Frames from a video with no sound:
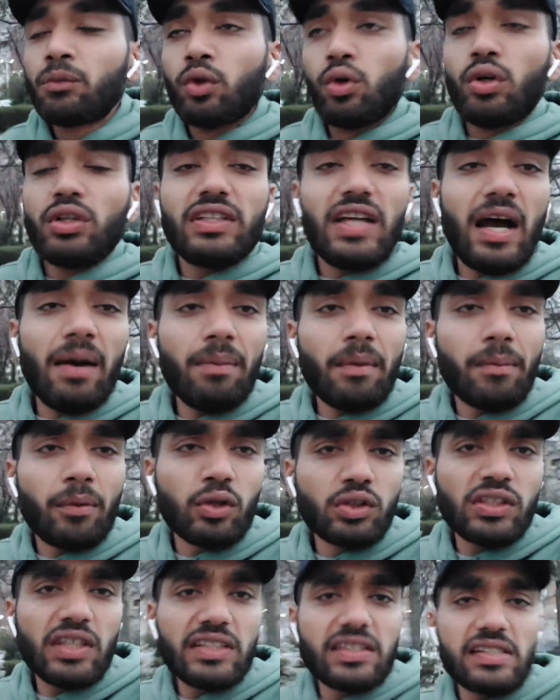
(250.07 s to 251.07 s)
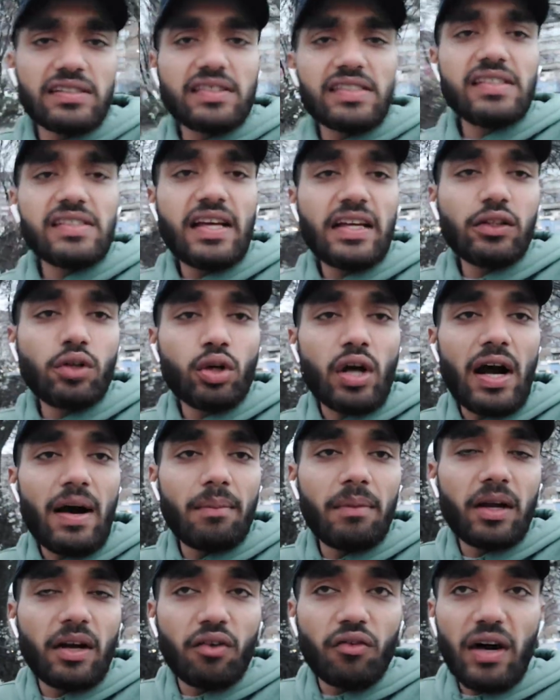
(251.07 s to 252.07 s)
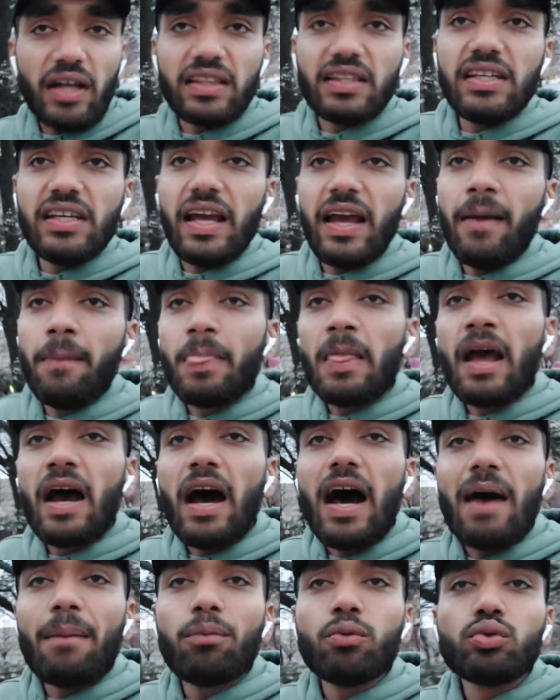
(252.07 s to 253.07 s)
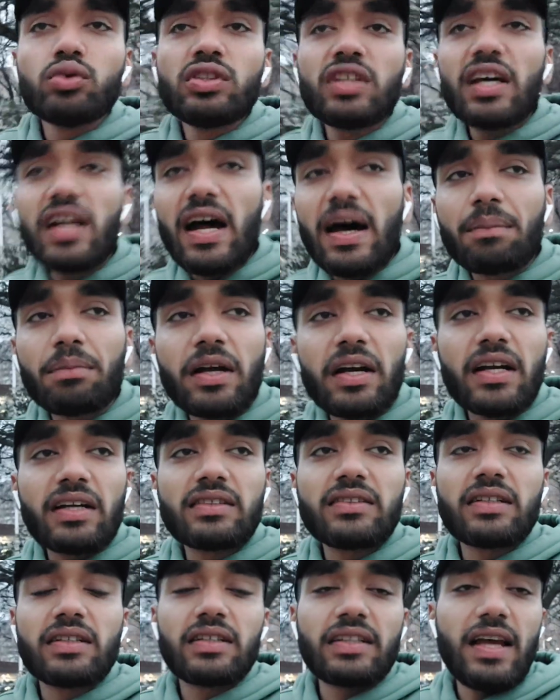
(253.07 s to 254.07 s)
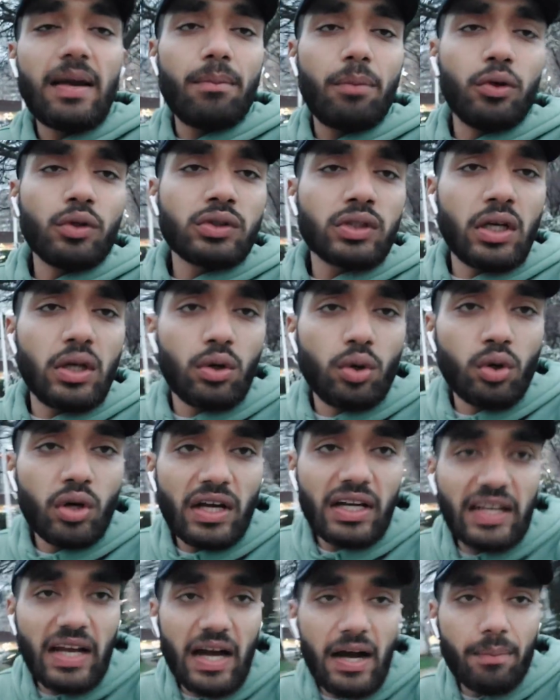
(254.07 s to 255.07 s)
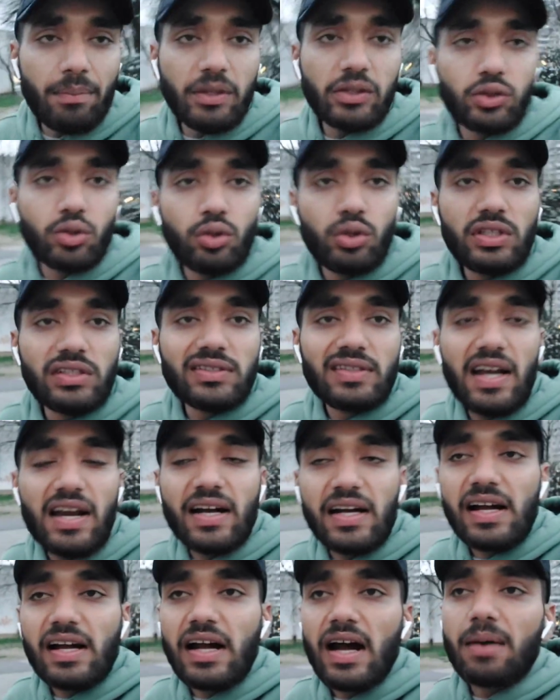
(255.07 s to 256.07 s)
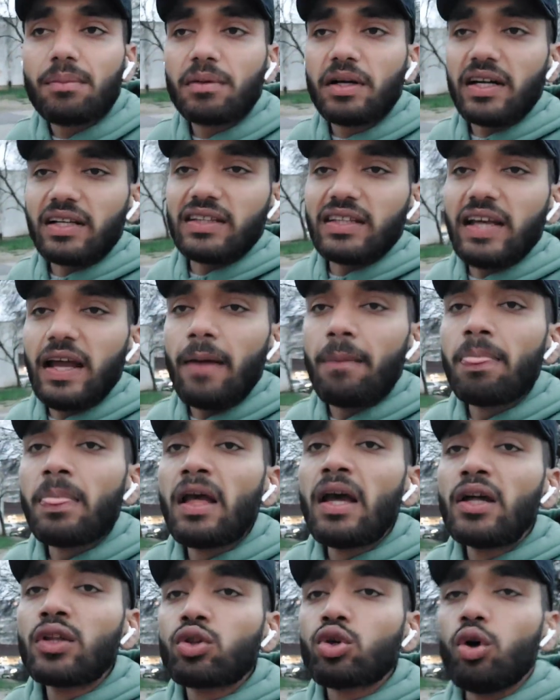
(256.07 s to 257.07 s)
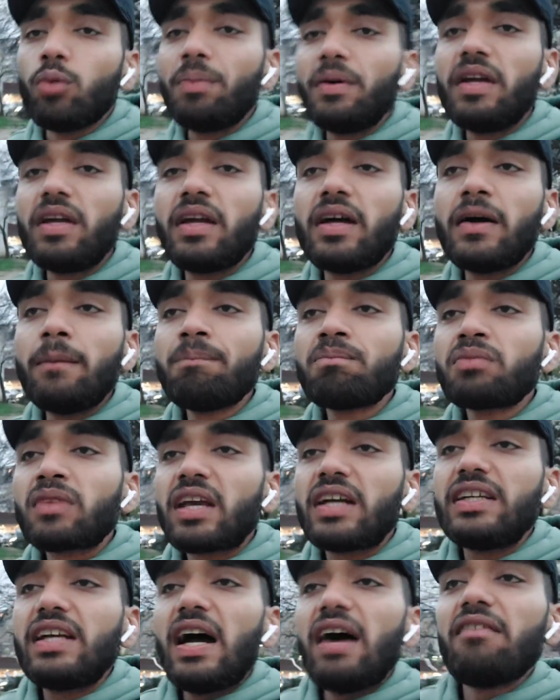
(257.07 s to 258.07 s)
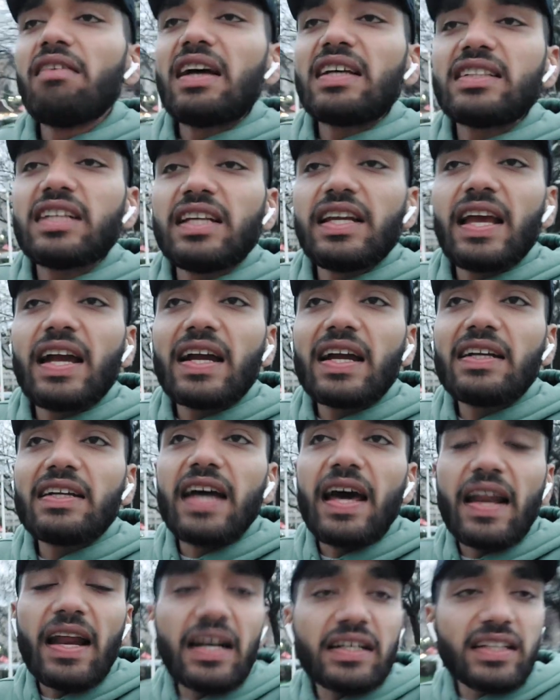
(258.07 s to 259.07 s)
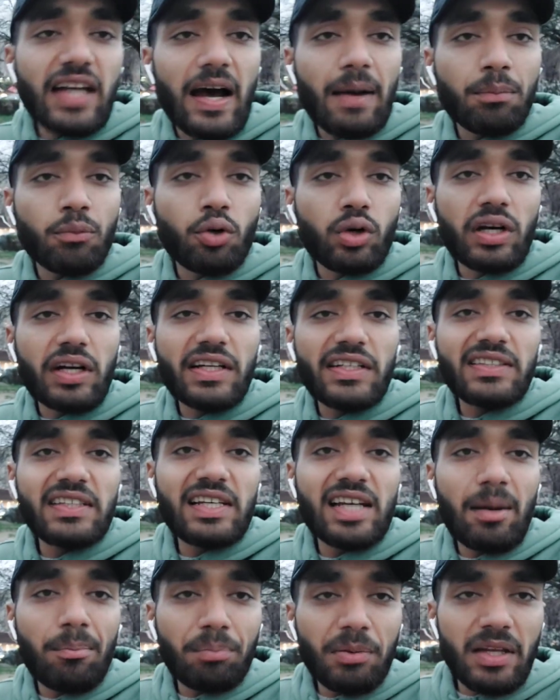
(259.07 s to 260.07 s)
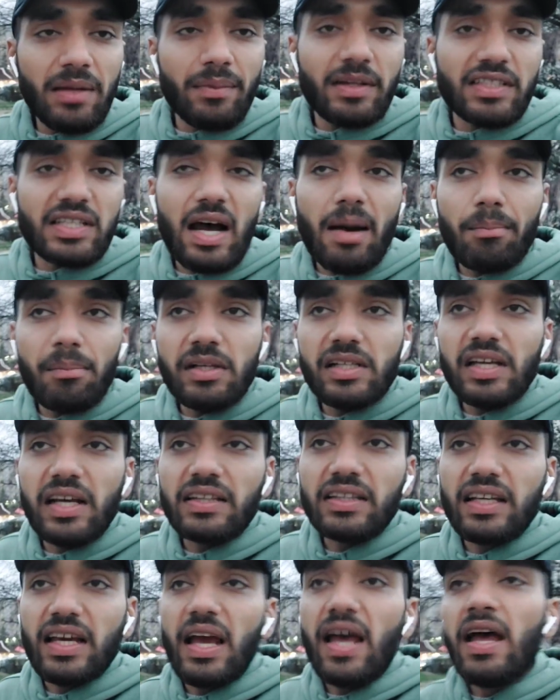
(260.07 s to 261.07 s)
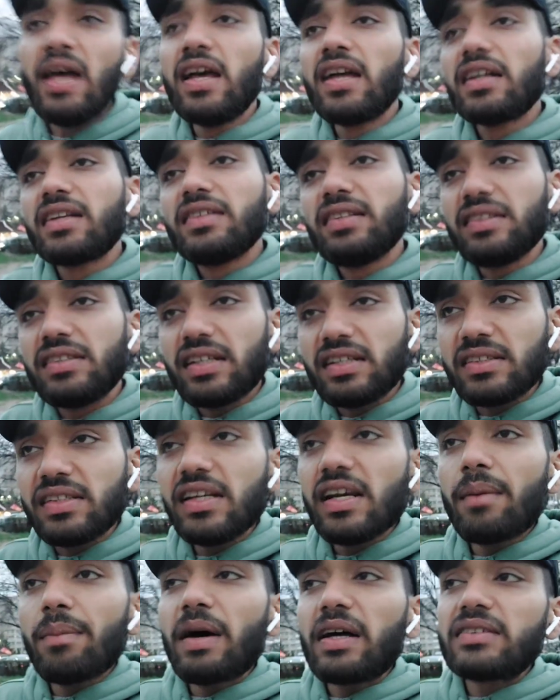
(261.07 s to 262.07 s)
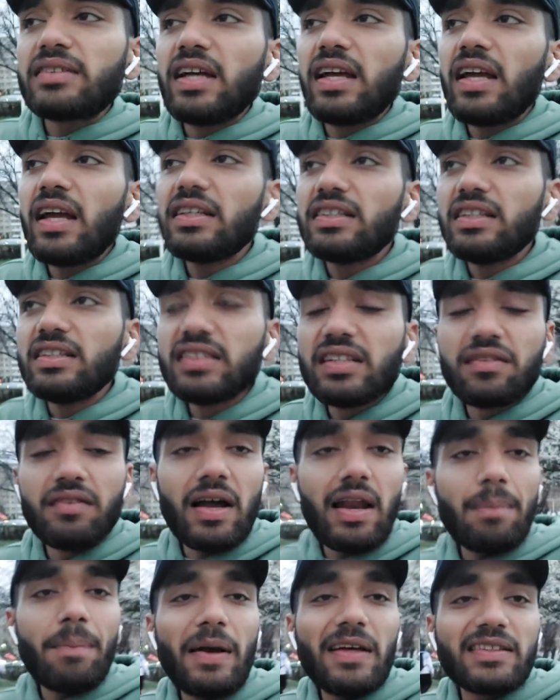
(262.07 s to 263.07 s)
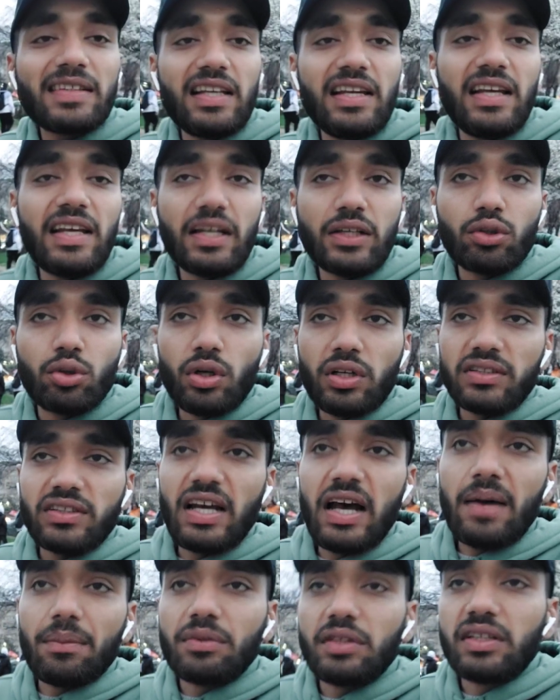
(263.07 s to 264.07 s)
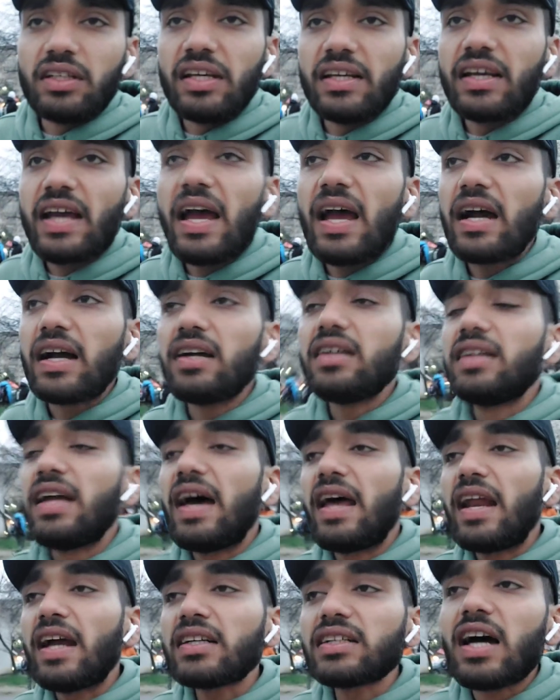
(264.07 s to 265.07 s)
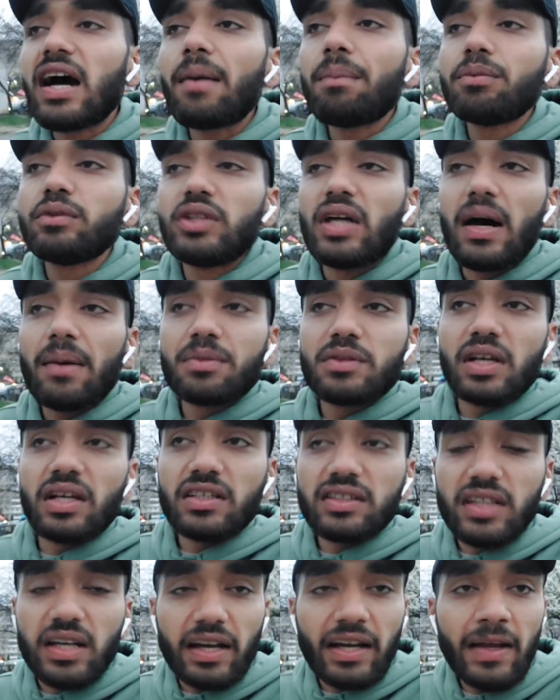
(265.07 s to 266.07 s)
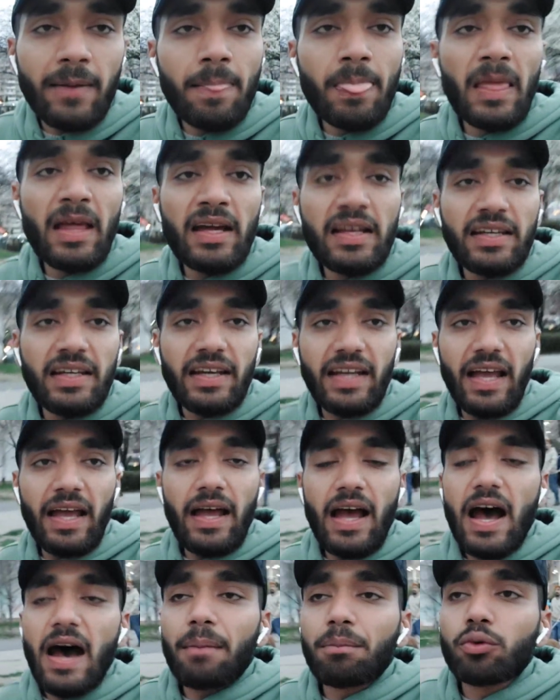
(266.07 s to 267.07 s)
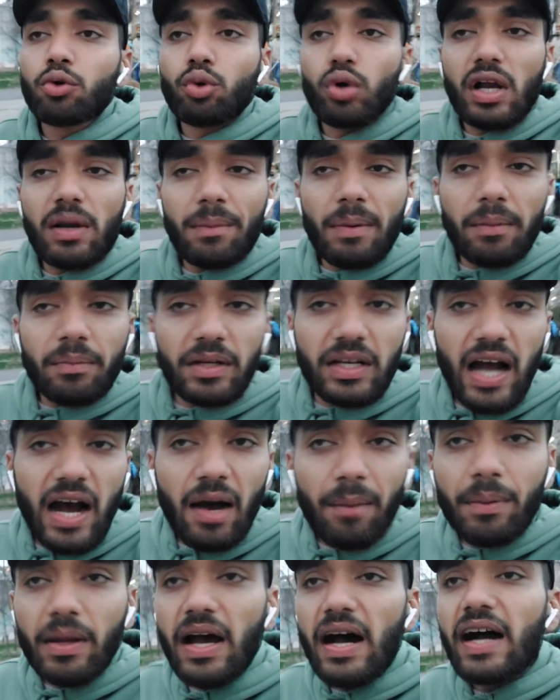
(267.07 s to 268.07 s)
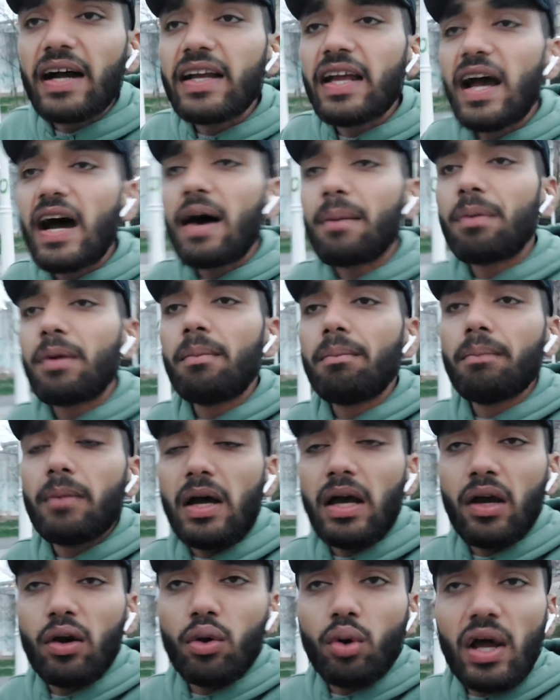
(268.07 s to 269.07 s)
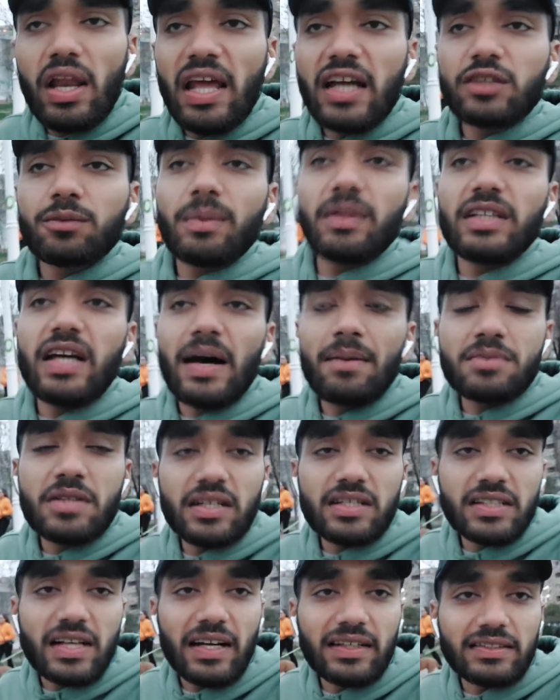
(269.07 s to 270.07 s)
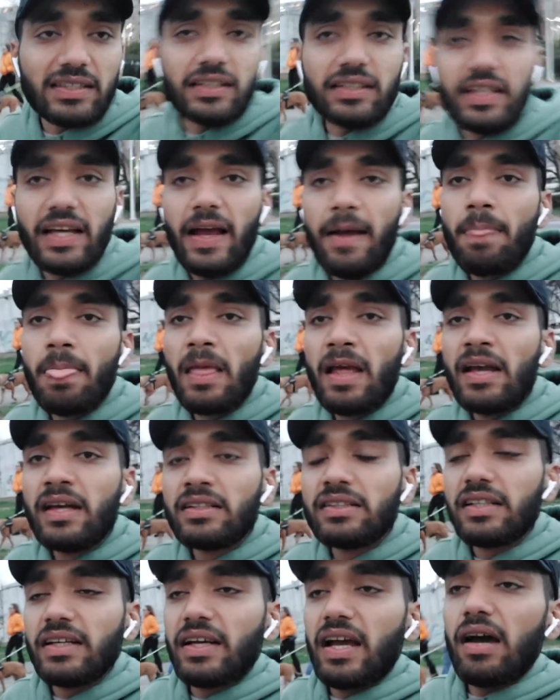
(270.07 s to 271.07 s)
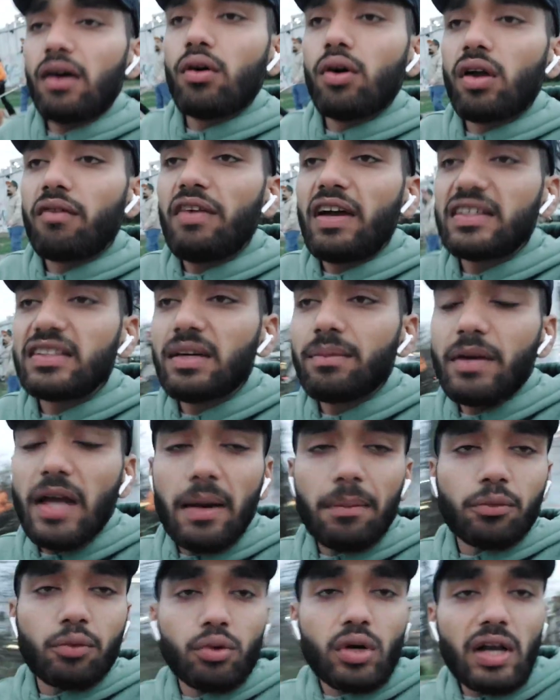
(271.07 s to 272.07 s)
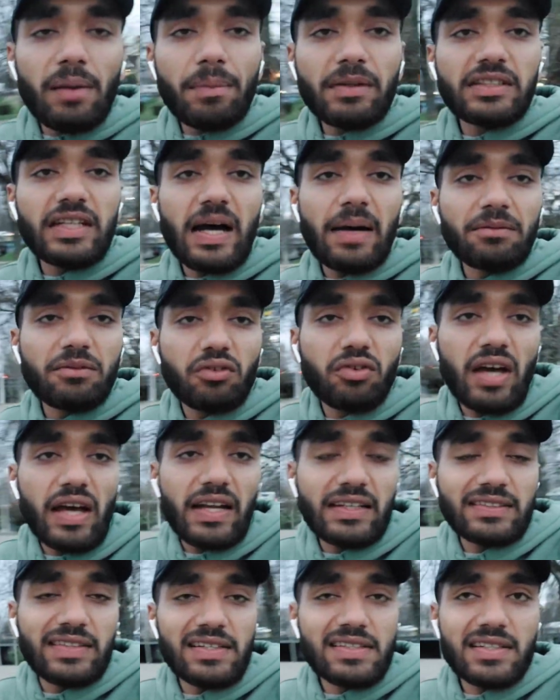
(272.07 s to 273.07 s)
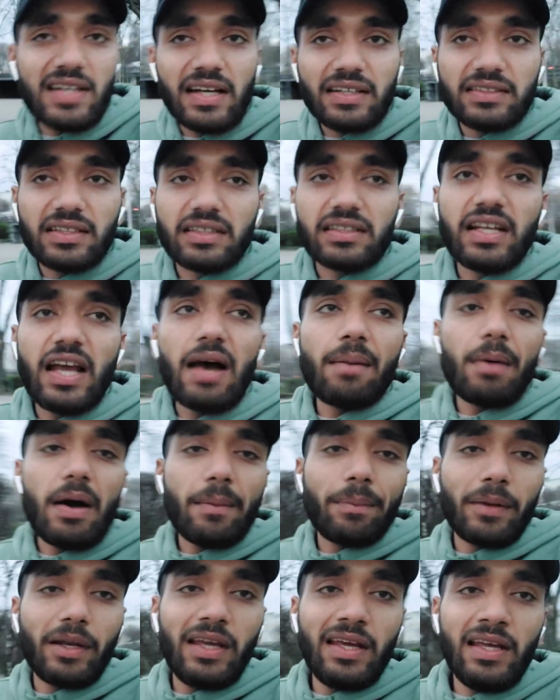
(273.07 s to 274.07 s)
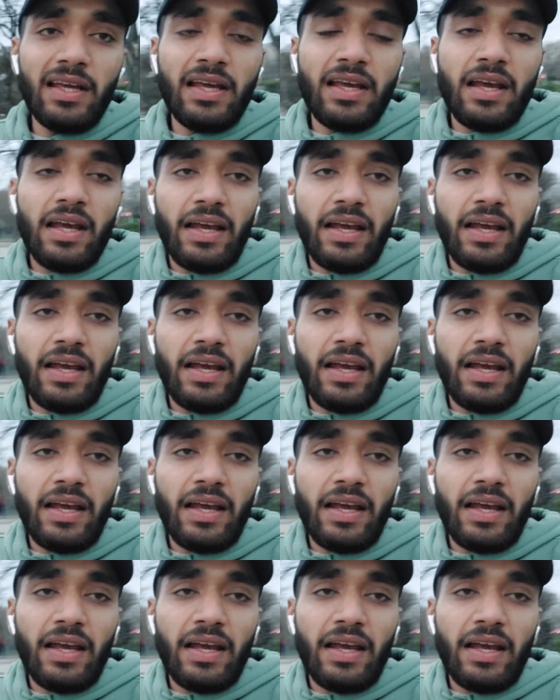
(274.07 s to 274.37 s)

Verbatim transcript: तो यहाँ पे बहुत सी एजेंसीज़ हैं जो काम लगवाती हैं आप उनसे रबता कर सकते हैं बहुत से लोग हैं यहाँ पे जो इस तरह का काम करते हैं तो फिर यहाँ वैसे ही है कि डायरेक्ट आपको अगर किसी कंपनी में जॉब मिल जाती है किसी एजेंसी के पास जाएँ एजेंसी वाले पैसे लेंगे थोड़े से आपसे ठीक है अगर डायरेक्ट आप जॉब सर्च करें ठीक है आप गूगल पे भी यहाँ पे आके आप ओ एल एक्स पे जॉब सर्च कर सकते हैं ठीक है और वैसे भी आप गूगल पे जॉब्स वगैरह सर्च कर सकते हैं आप अपने